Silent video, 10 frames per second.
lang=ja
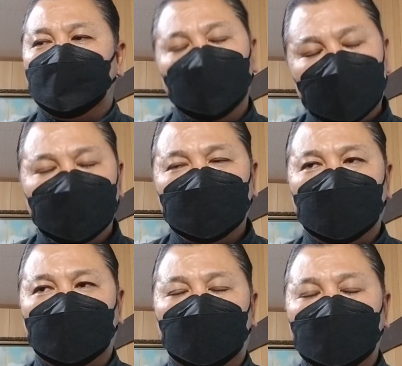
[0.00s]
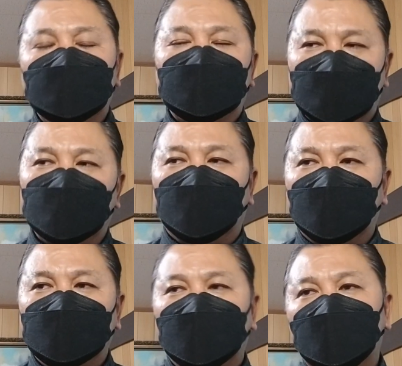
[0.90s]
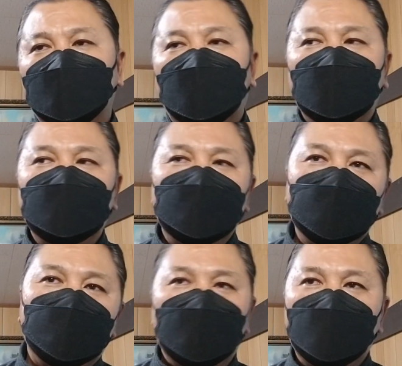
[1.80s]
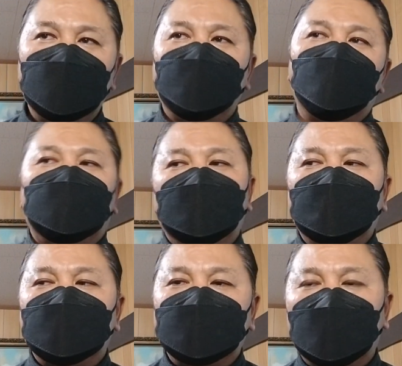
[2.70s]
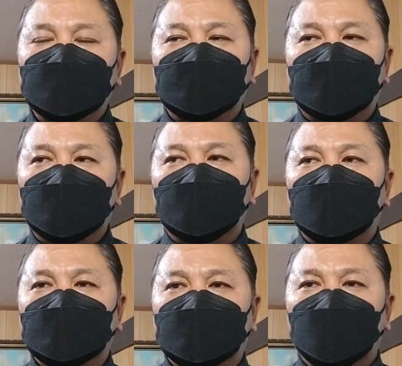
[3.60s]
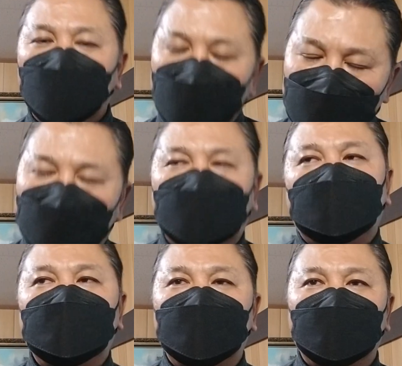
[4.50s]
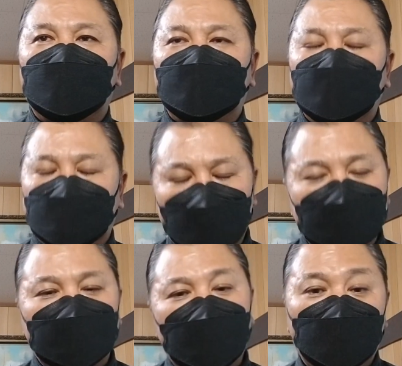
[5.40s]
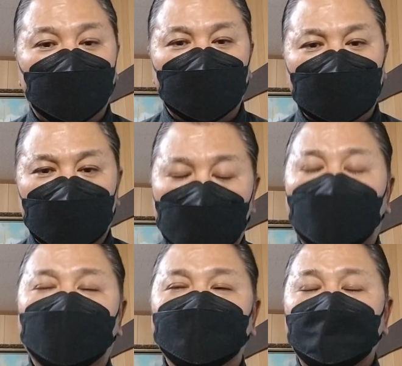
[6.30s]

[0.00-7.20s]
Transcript: 苦しむんだったらいいんですけどそれを周りに影響を与えてしまうっていうのはそれこそ私にとって一番辛いことですから